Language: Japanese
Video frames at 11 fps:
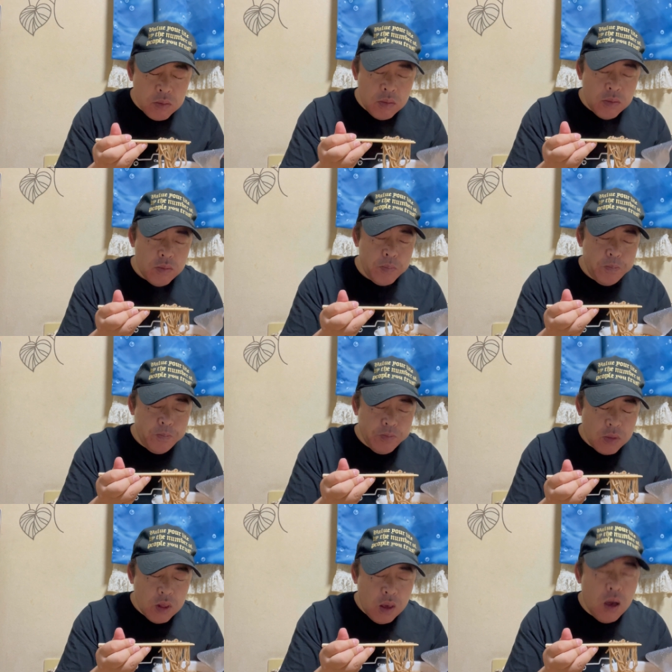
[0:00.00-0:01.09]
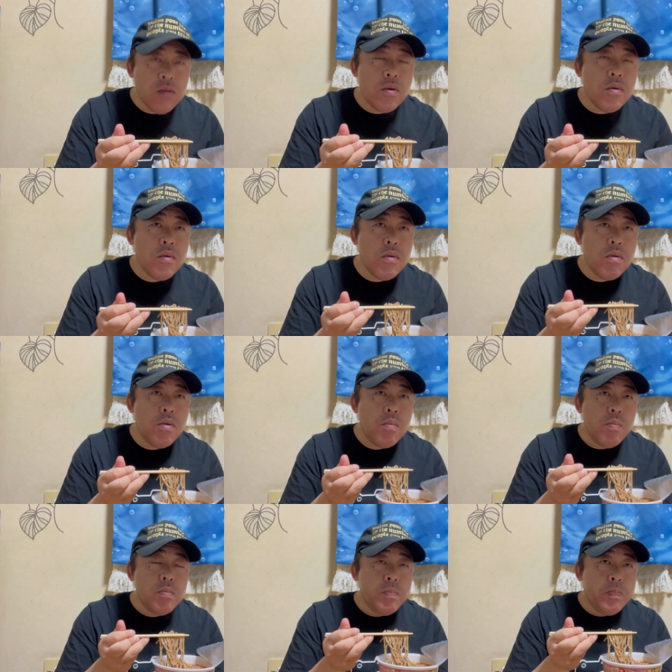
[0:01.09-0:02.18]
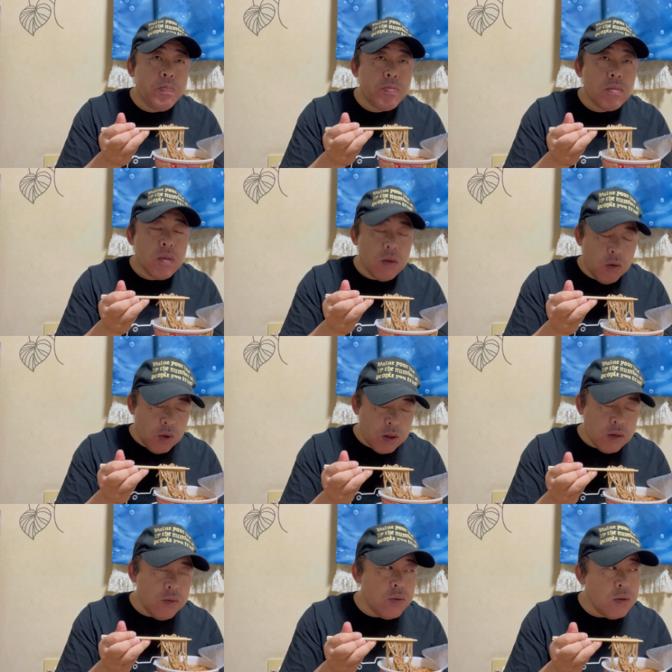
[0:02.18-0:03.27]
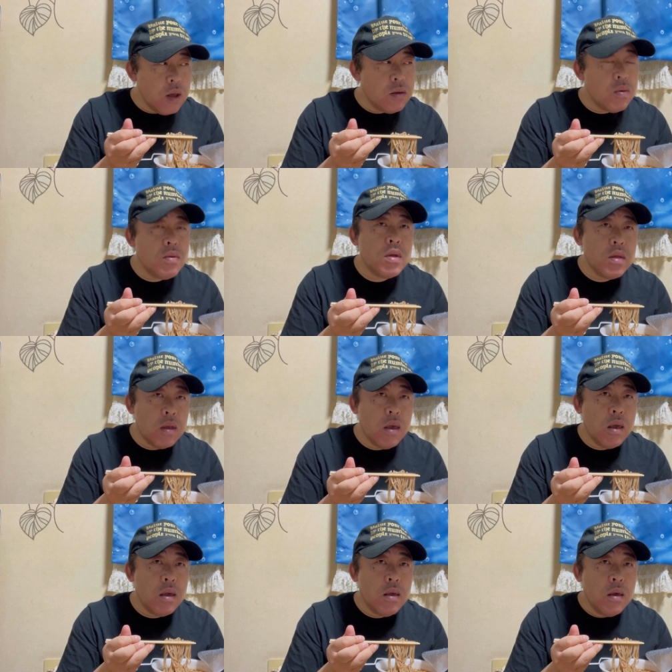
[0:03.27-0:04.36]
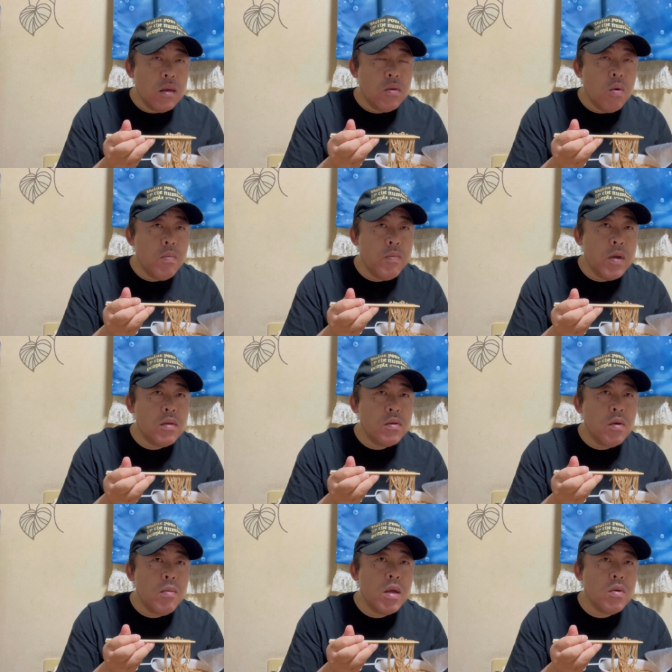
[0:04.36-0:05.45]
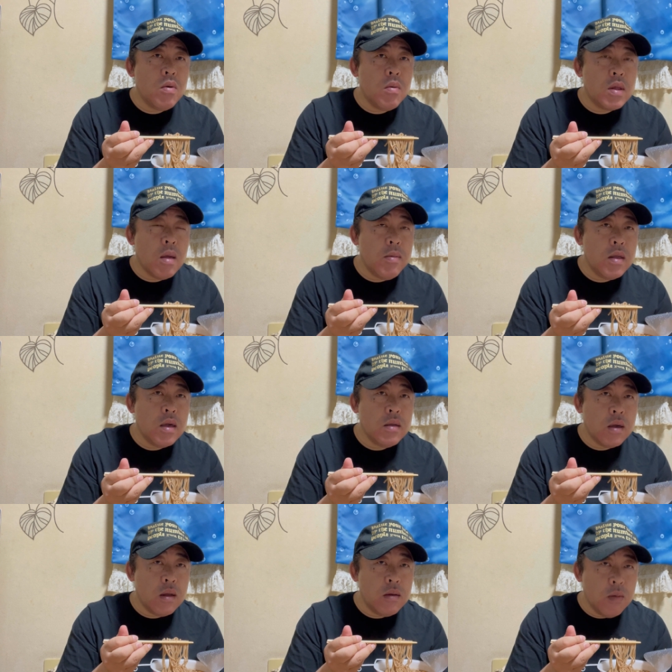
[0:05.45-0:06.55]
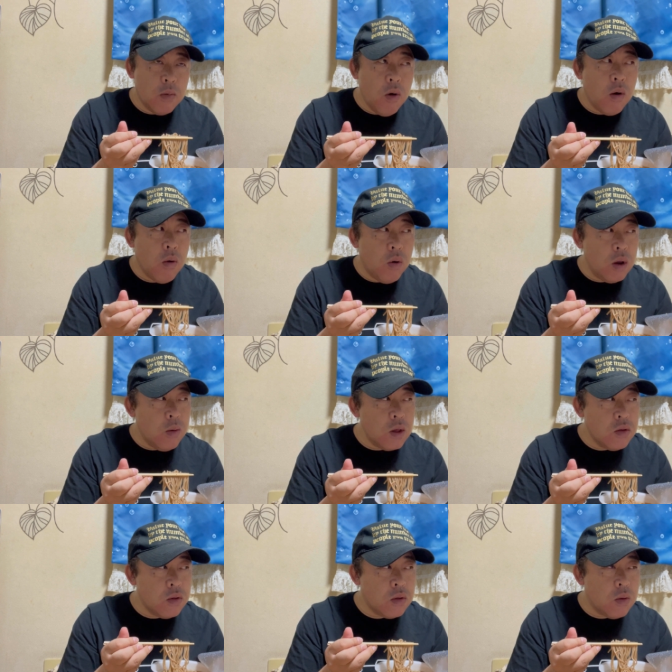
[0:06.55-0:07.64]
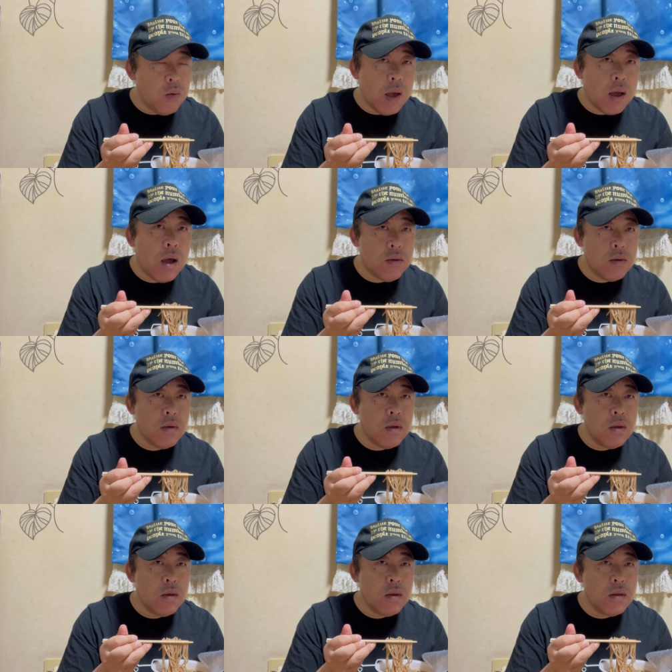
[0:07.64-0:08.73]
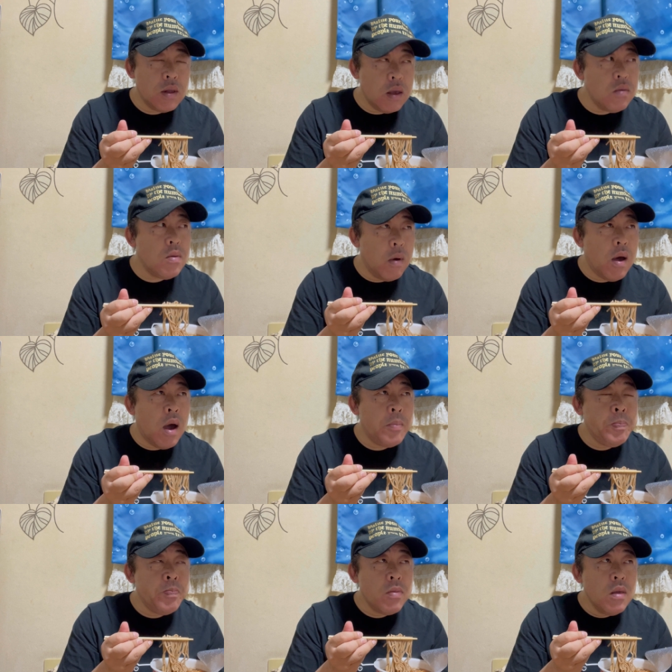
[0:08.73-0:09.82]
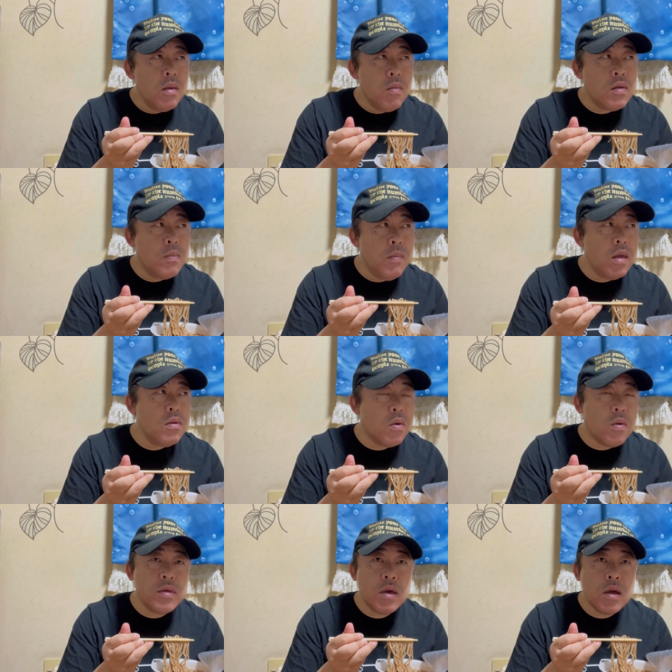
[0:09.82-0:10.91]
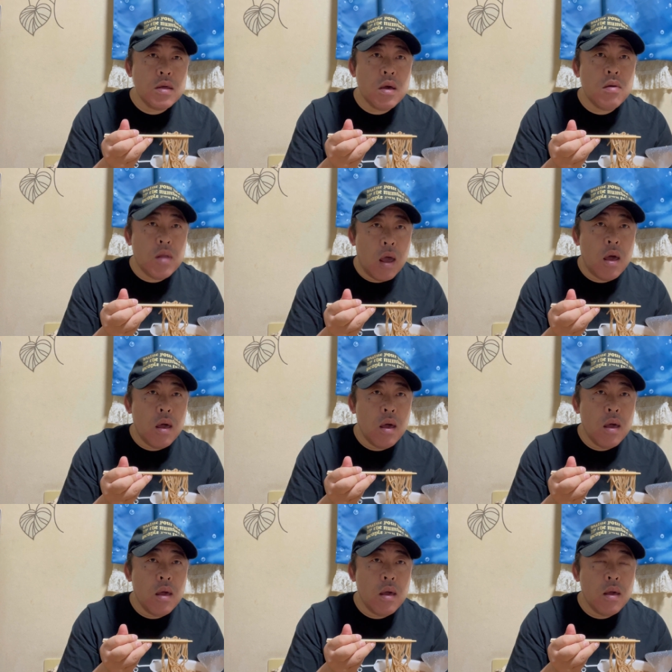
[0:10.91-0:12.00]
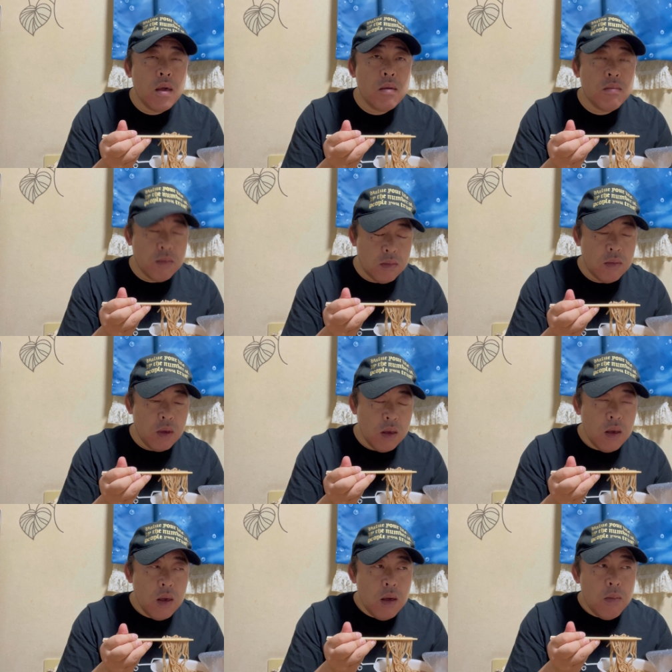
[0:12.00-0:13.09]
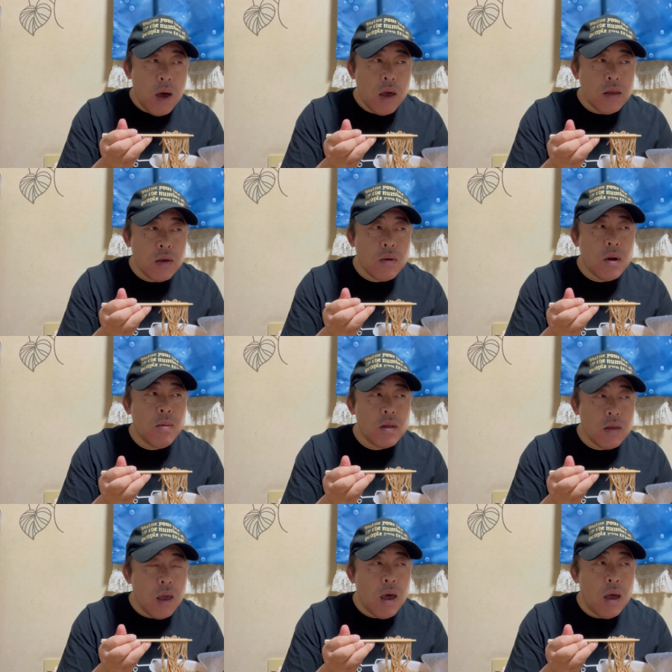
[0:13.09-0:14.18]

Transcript: うんあのー私普段そんなにどん兵衛のそばの方は食べないんだけれどもこれはちょっとわかるっていうのはまず麺のコシが違うねうん前に比べて